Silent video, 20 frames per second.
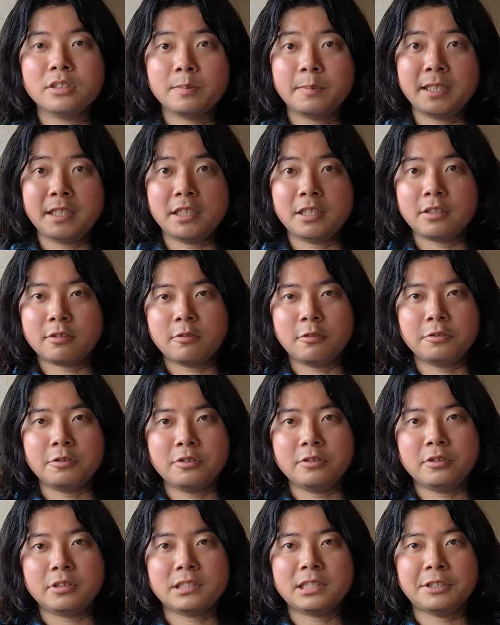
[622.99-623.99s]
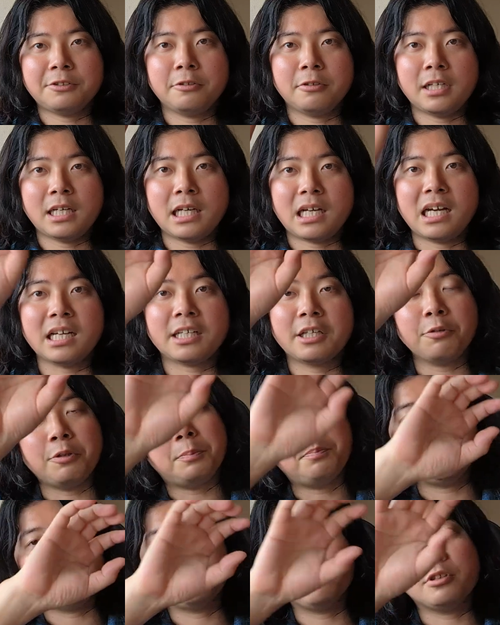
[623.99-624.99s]
つまり、この社長が案件を
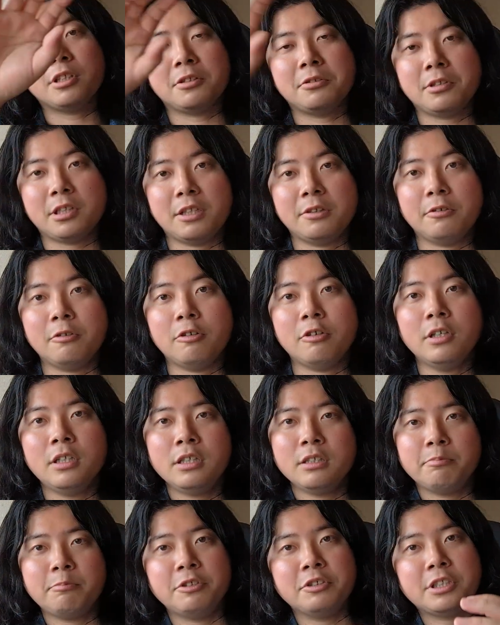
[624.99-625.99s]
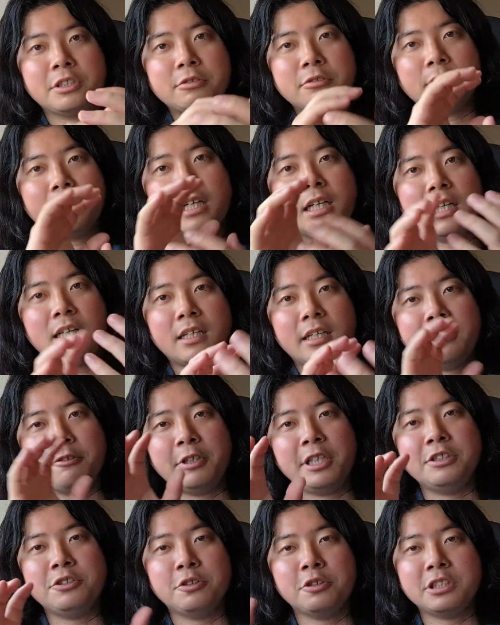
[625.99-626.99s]
いっぱい取ってくるけど、プロジェクトがあ
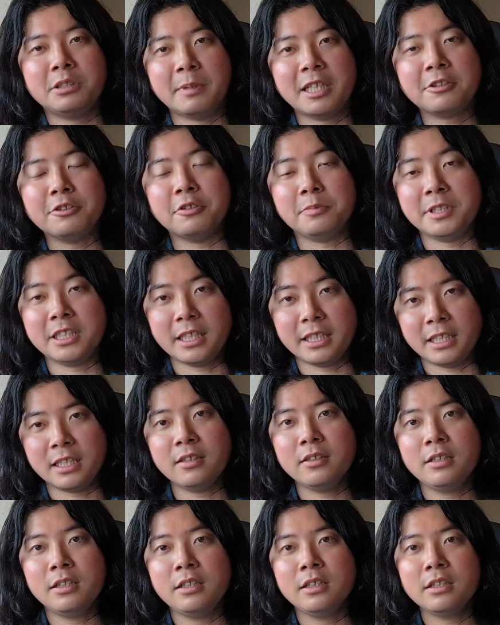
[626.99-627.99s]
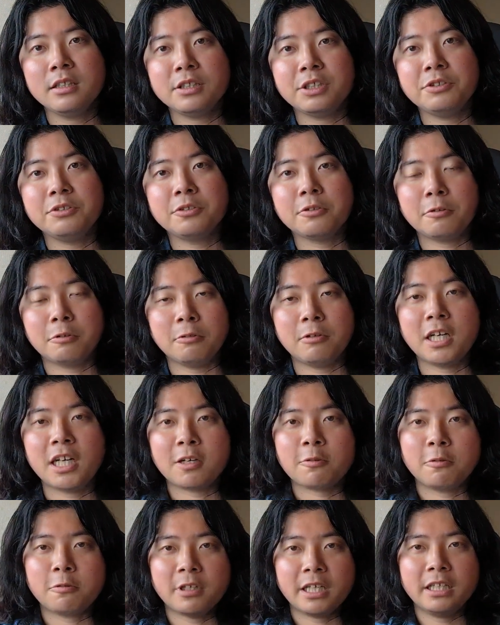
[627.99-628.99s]
の炎上しまくるみたいな、っていうところ
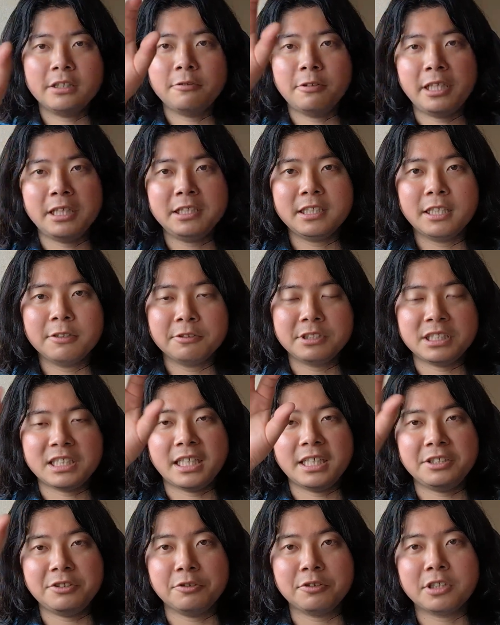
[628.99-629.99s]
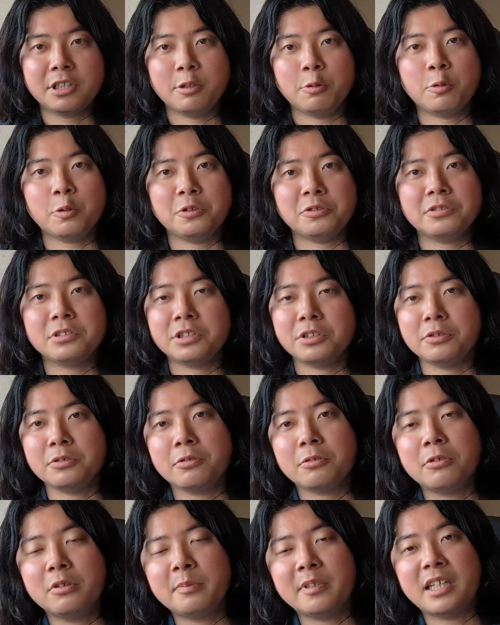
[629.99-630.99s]
は、ここら辺のレイヤーの違いによって起こるっていう
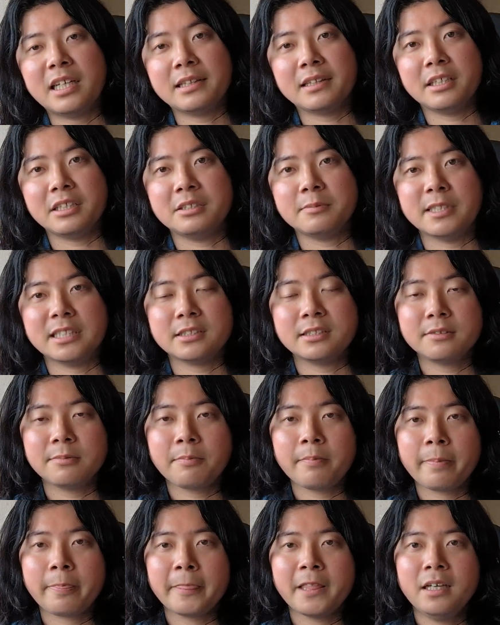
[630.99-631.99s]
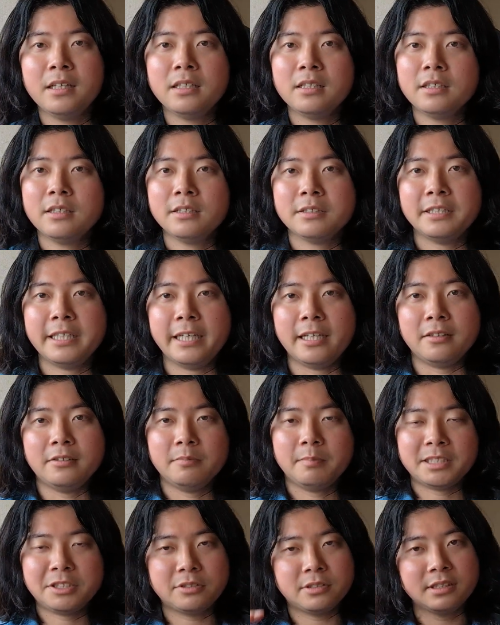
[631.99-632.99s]
ところもあったりします。
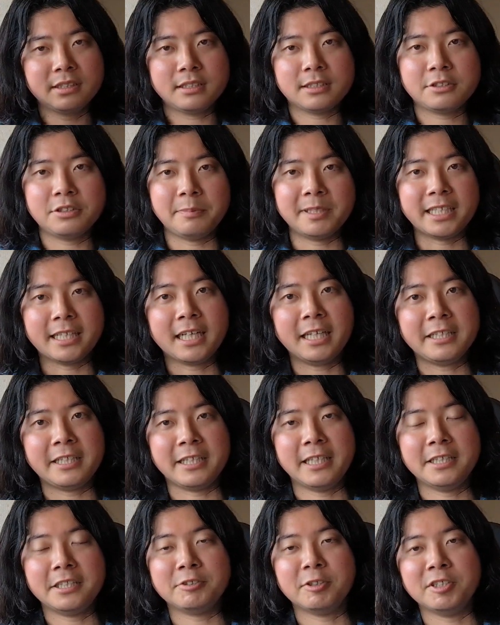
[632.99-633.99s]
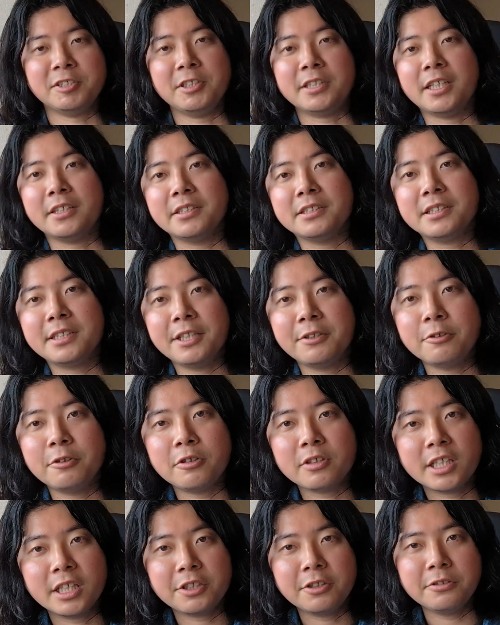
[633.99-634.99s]
で、まあ、すいません、かなり話はずれたんですけ
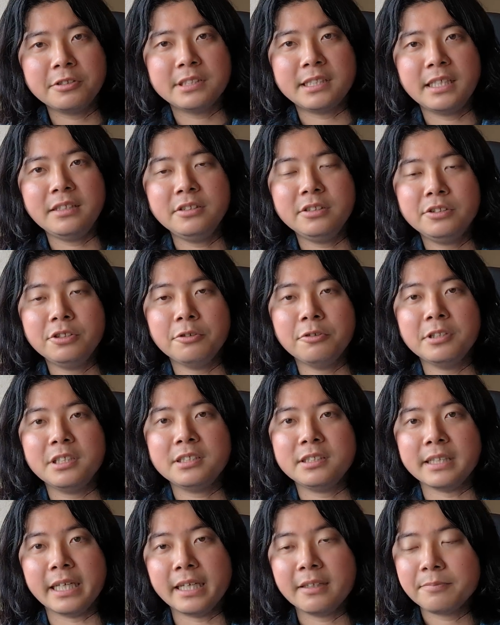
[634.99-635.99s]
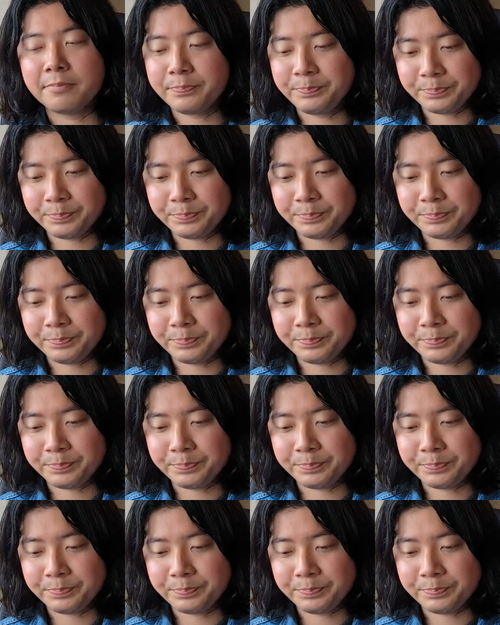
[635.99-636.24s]
ど、結局前兆ですね。